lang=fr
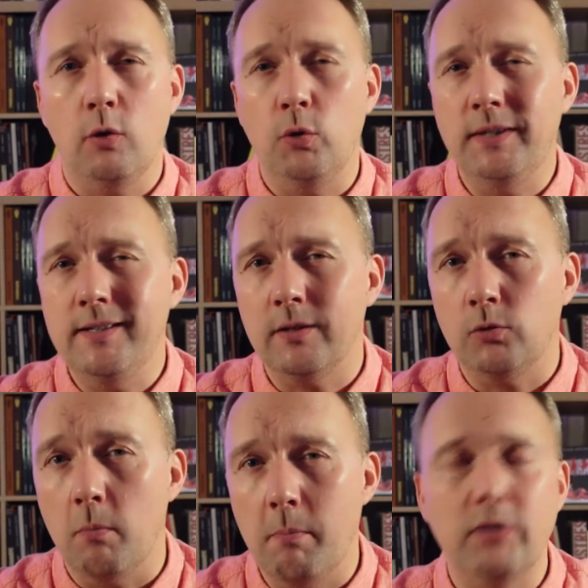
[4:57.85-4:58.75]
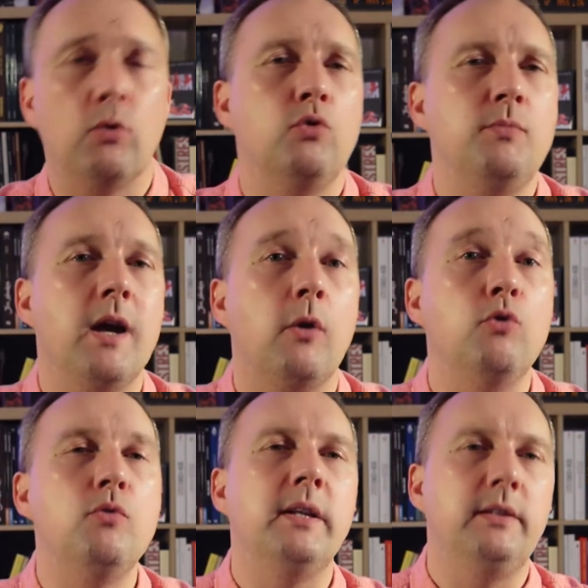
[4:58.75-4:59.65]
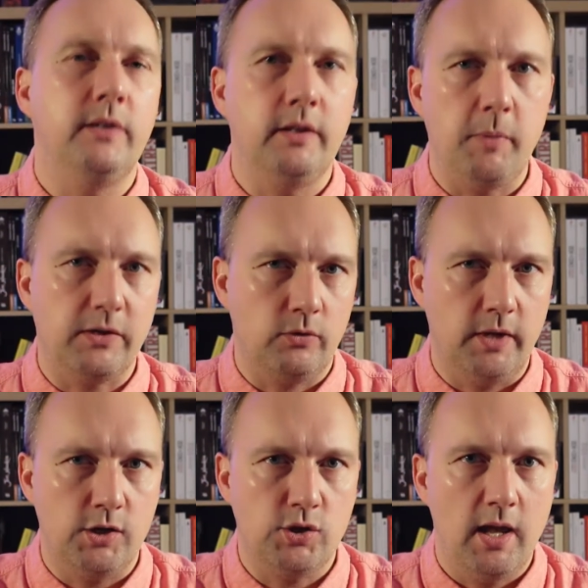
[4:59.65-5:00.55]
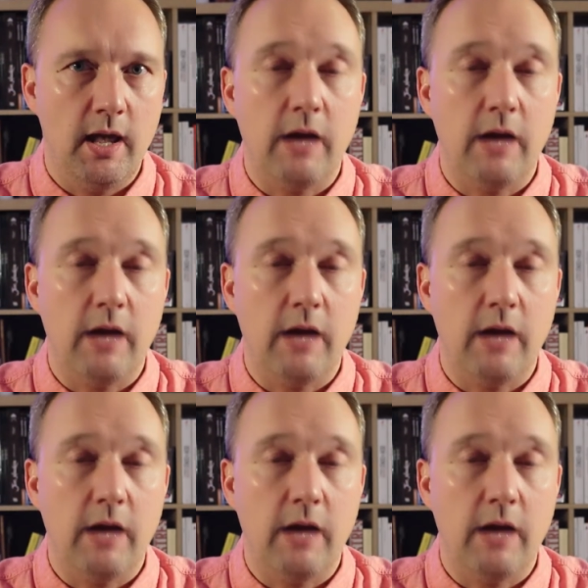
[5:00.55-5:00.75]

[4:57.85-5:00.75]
le désir de mettre en lumière l'humanité des personnages,